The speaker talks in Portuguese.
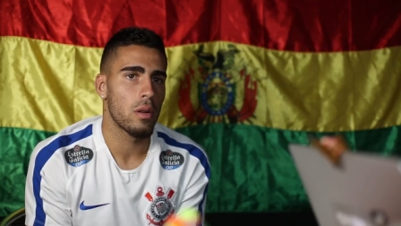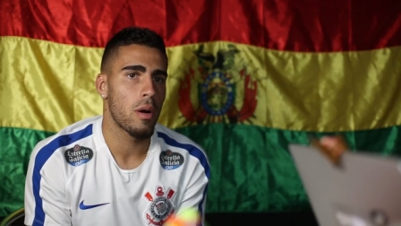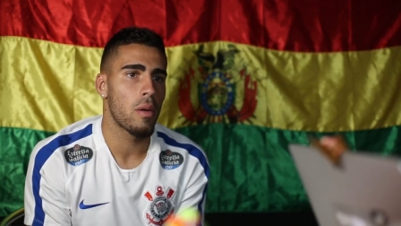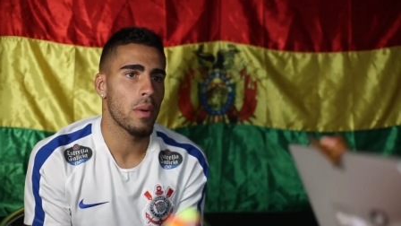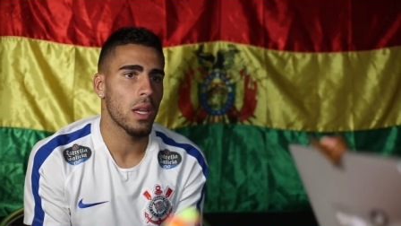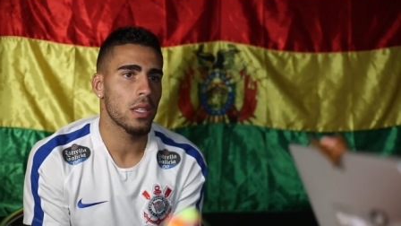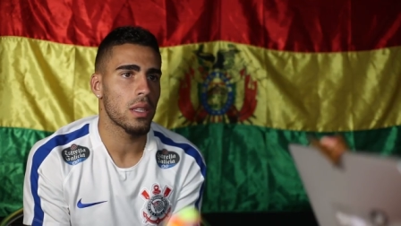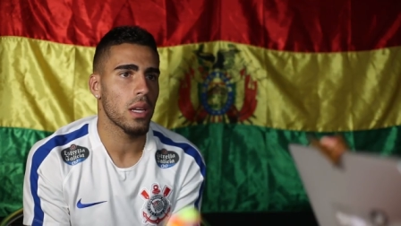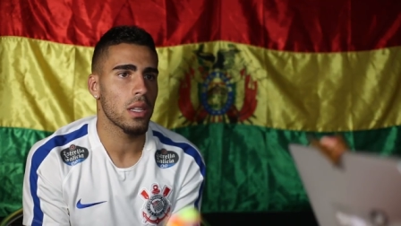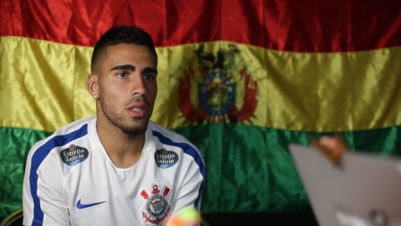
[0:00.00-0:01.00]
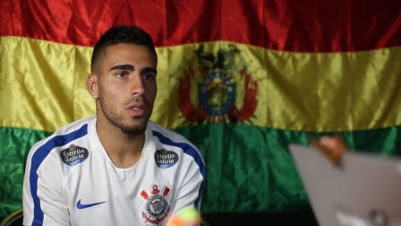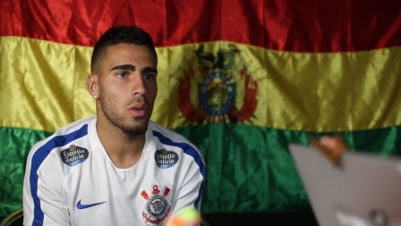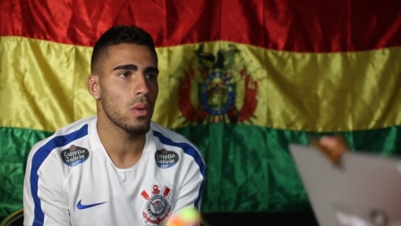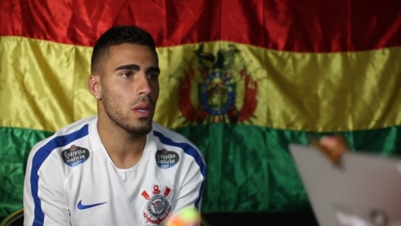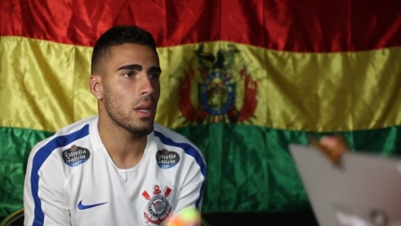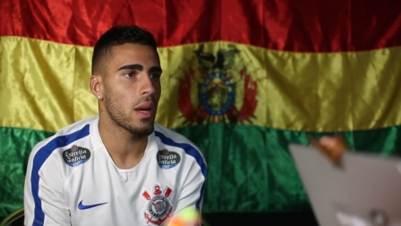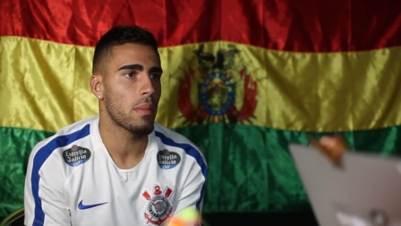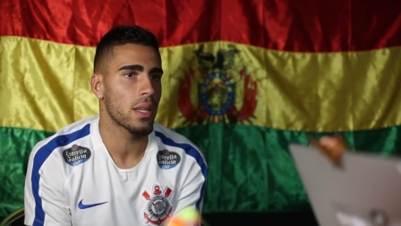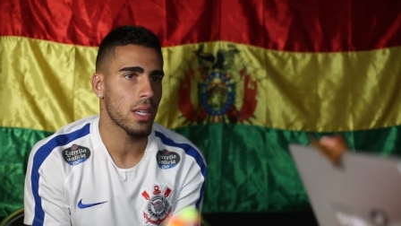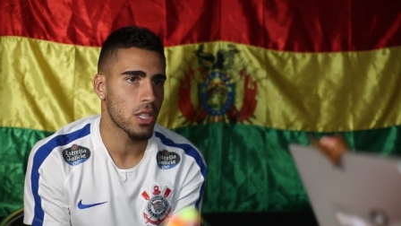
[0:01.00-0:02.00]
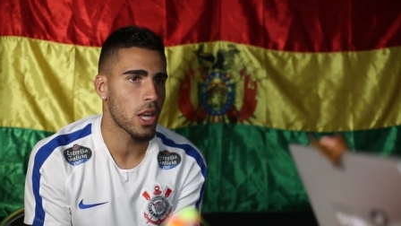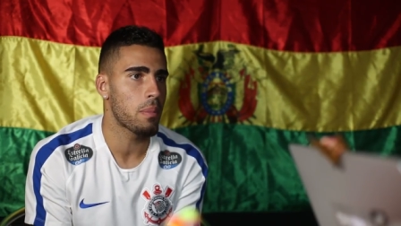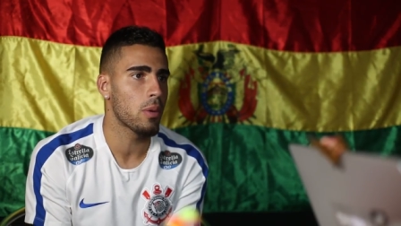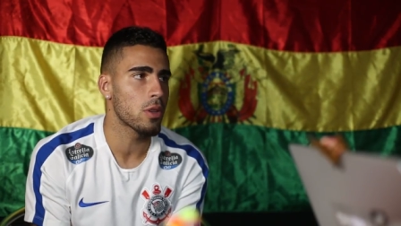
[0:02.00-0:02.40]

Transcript: Normalmente tem que destruir, né? Mas acho que é